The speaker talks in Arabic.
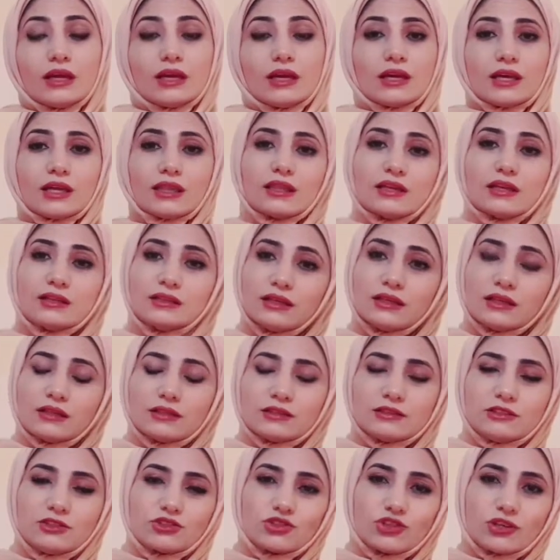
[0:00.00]
اذا
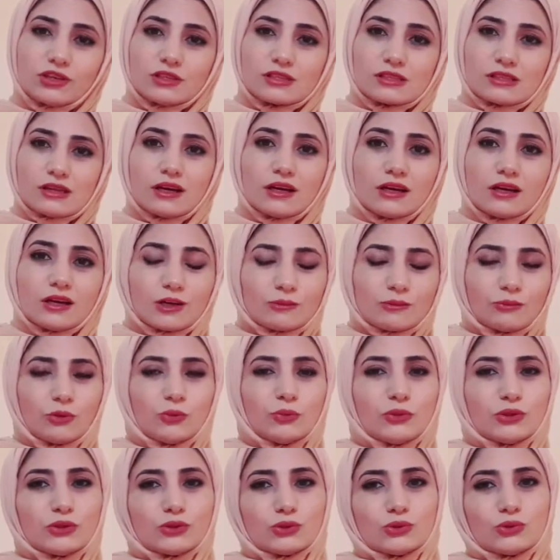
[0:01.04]
نقلت لشخص اخر
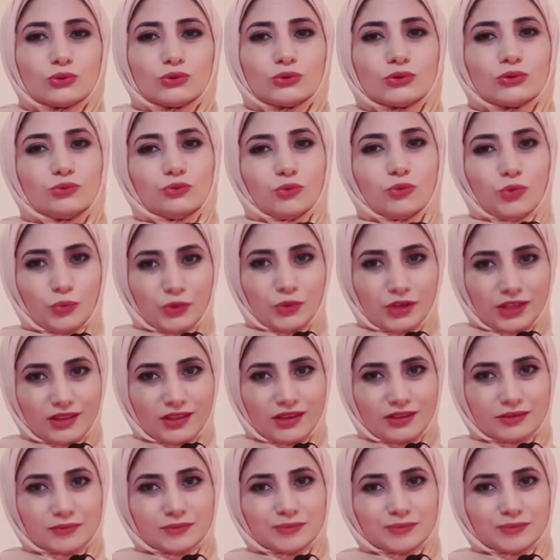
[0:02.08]
ممكن تكون ممرضه